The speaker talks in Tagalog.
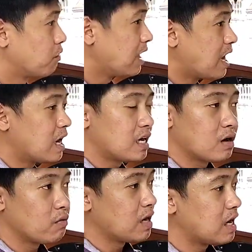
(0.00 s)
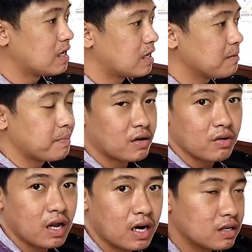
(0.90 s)
Wala, wala na repair,
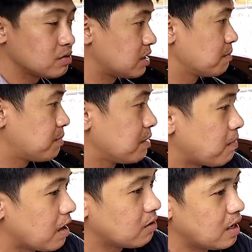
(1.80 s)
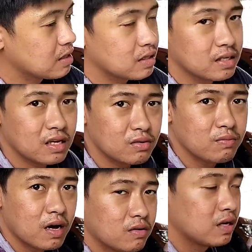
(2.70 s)
wala ano, syempre bago lahat ng air,
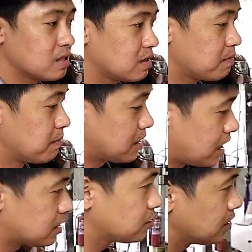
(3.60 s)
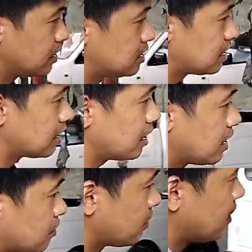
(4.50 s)
bago lahat. Mataas yung gauge ng
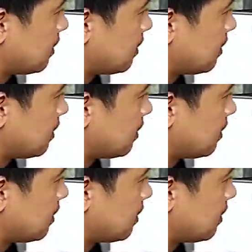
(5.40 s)
air.